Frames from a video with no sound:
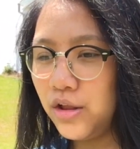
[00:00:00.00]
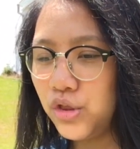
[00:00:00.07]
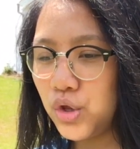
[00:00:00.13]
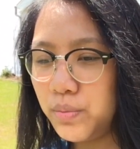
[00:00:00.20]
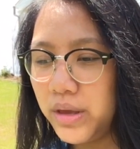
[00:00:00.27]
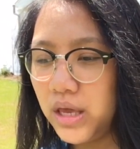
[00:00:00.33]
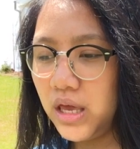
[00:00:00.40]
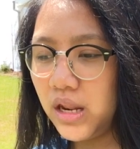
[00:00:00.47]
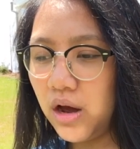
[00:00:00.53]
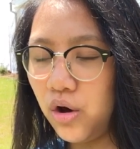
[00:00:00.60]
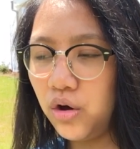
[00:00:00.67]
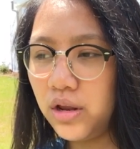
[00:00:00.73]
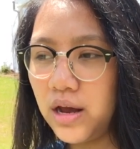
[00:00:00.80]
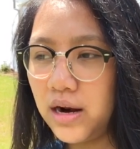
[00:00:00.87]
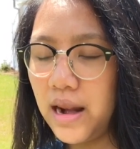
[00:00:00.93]
Tumingin
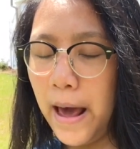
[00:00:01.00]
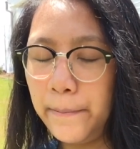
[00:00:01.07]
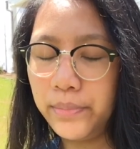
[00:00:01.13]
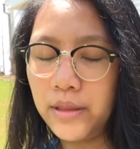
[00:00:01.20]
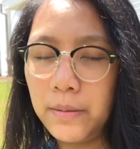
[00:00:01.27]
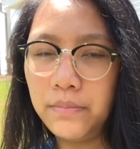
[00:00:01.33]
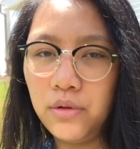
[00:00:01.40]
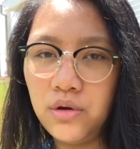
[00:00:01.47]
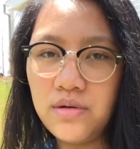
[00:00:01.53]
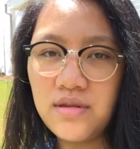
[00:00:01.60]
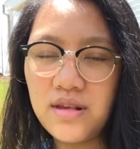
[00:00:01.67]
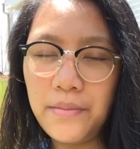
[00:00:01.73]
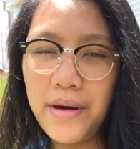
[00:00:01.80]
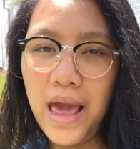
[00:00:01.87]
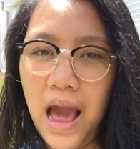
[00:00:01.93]
ako ng laptop doon
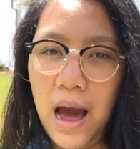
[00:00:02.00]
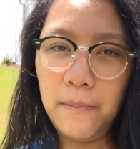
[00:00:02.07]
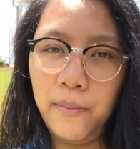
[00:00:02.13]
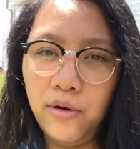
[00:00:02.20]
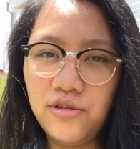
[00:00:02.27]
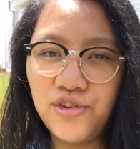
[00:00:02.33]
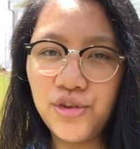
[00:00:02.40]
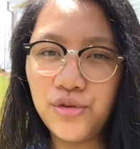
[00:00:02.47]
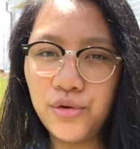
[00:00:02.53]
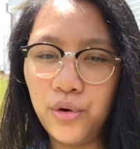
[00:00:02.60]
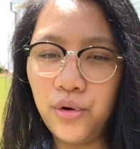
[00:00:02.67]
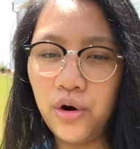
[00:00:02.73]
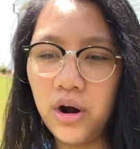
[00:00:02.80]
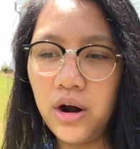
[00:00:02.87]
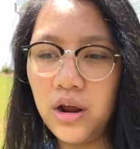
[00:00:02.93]
sa may Apple
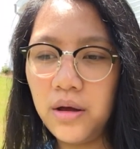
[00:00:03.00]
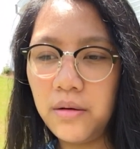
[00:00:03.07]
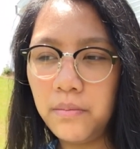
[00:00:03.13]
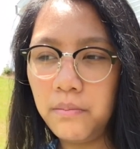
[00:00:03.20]
Store.